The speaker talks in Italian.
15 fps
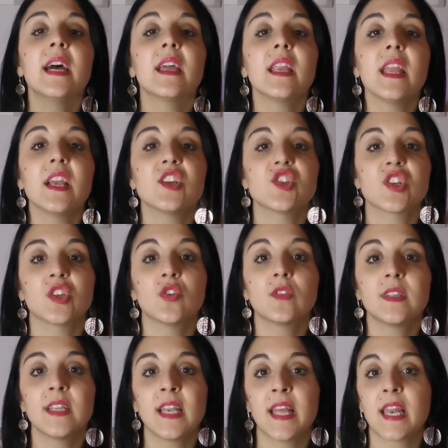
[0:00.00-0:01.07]
riesce ad
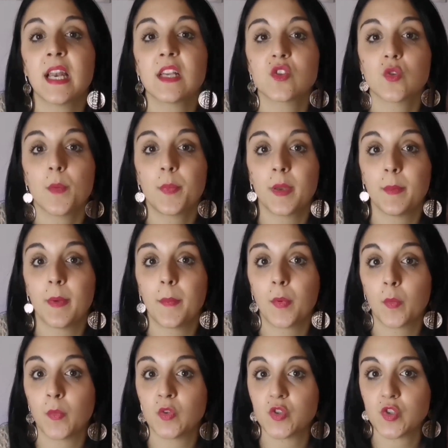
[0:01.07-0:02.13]
ottenere la sua prima
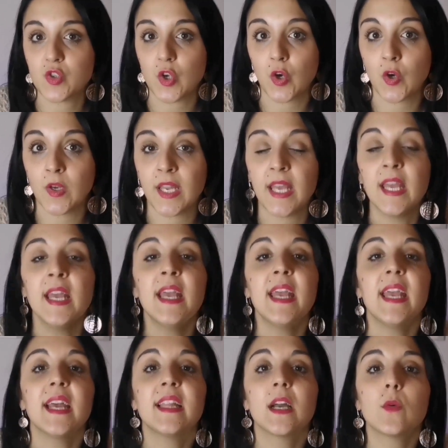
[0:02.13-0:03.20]
promozione
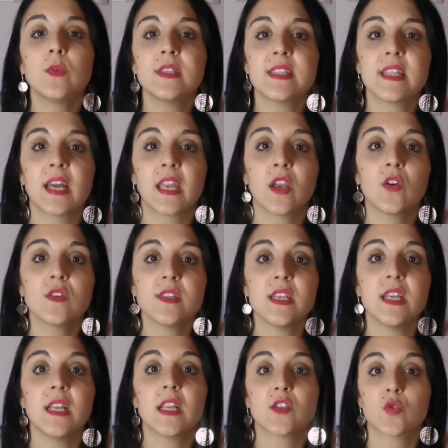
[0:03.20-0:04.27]
e ad acquistare
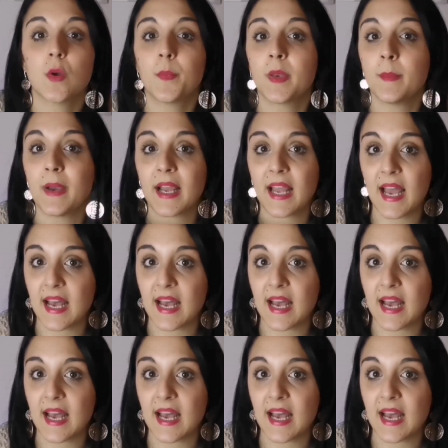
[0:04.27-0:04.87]
così la sua prima